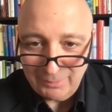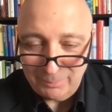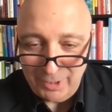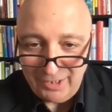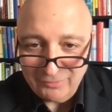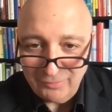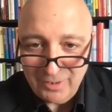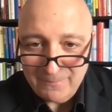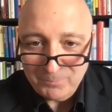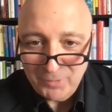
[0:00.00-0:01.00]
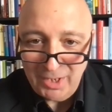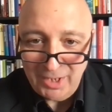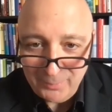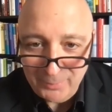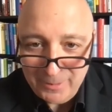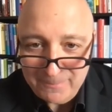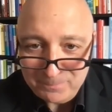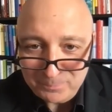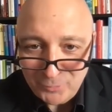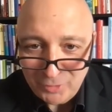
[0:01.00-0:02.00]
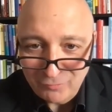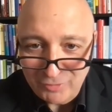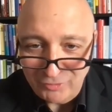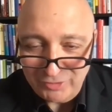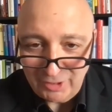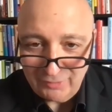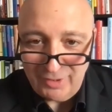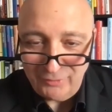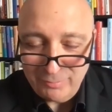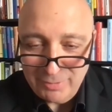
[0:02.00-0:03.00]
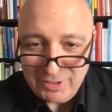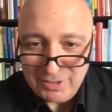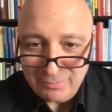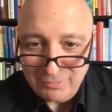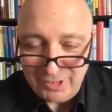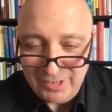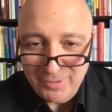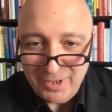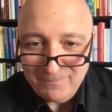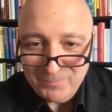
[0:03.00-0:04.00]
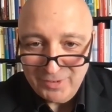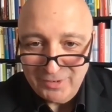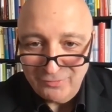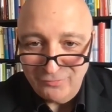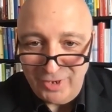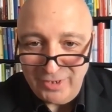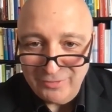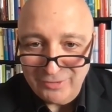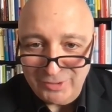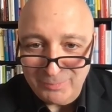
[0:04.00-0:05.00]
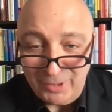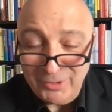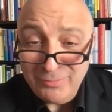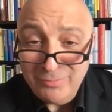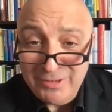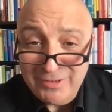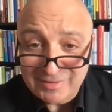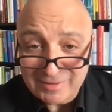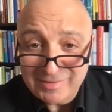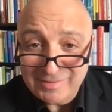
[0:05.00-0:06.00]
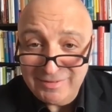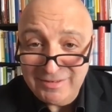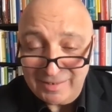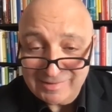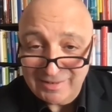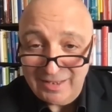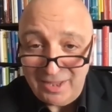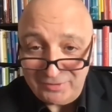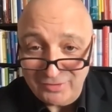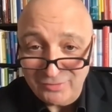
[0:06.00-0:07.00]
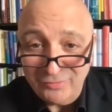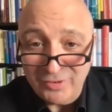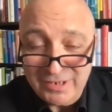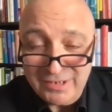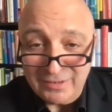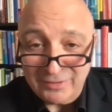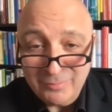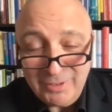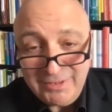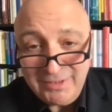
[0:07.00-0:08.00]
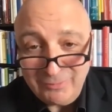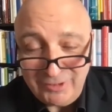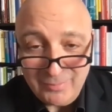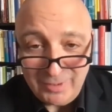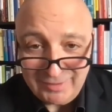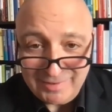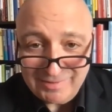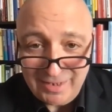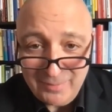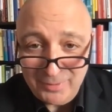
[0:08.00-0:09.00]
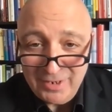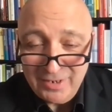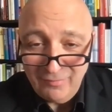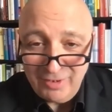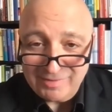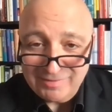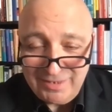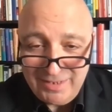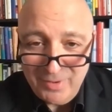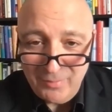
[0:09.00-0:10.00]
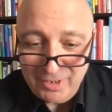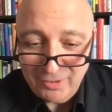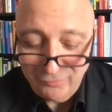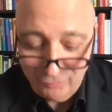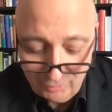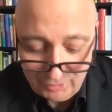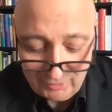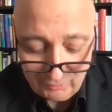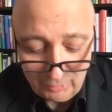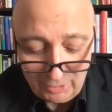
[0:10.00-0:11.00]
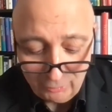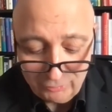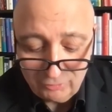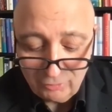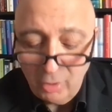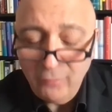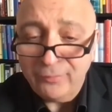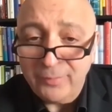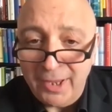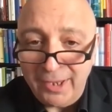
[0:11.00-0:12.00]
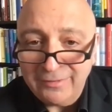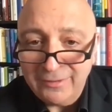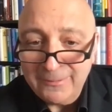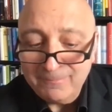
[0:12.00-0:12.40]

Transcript: geplant war. Aber wir sind ja quasi mitten im Thema wenn die Pandemie es ist, die das gerade verhindert. Mitten im Thema deshalb, weil das Thema meiner Vorlesung lautet Offenheit,